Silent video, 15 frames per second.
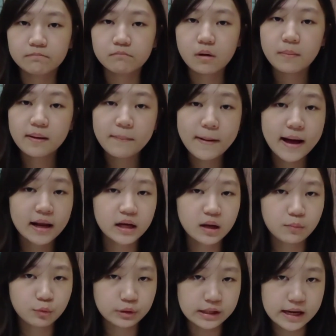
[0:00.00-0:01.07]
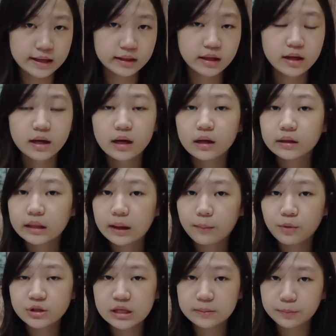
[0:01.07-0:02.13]
Beberapa hari kemudian,
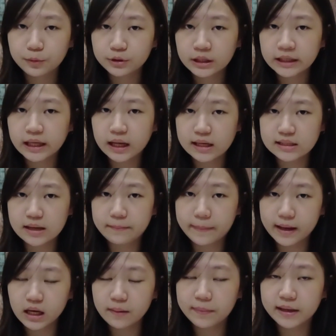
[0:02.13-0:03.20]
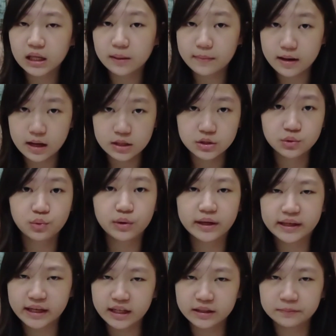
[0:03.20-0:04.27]
Temujin pun akhirnya sampai ke perkemahan suku
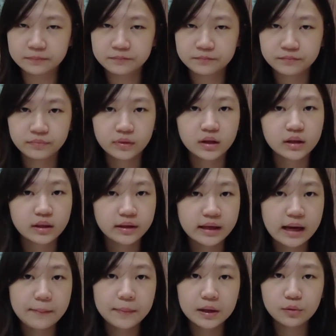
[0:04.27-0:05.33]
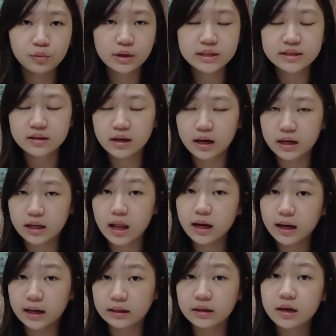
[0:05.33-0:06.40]
Kerit. Dia melakukan serangan
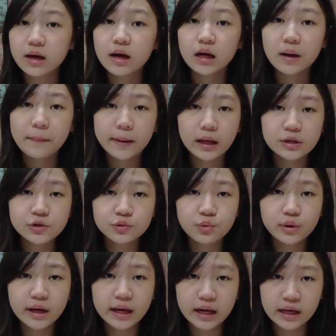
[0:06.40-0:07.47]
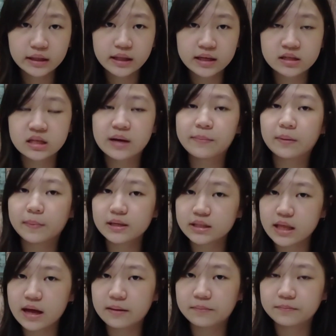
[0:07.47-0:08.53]
dadakan kepada suku Kerit yang sedang
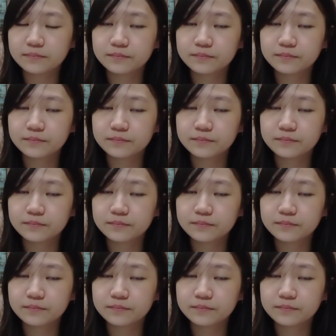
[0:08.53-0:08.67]
berpesta.